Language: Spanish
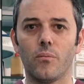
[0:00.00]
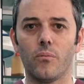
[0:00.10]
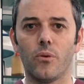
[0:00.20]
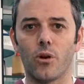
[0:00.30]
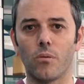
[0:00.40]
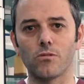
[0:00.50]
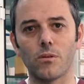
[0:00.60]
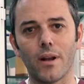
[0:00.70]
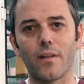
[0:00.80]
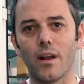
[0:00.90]
Bueno, hoy vamos a
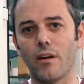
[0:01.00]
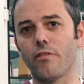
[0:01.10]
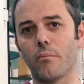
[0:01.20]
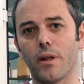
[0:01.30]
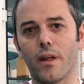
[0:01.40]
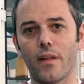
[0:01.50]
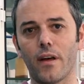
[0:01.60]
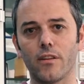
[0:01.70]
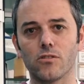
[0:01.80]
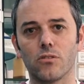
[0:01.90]
hablar de la enfermedad de
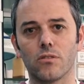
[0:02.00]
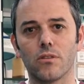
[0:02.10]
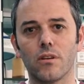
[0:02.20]
Addison.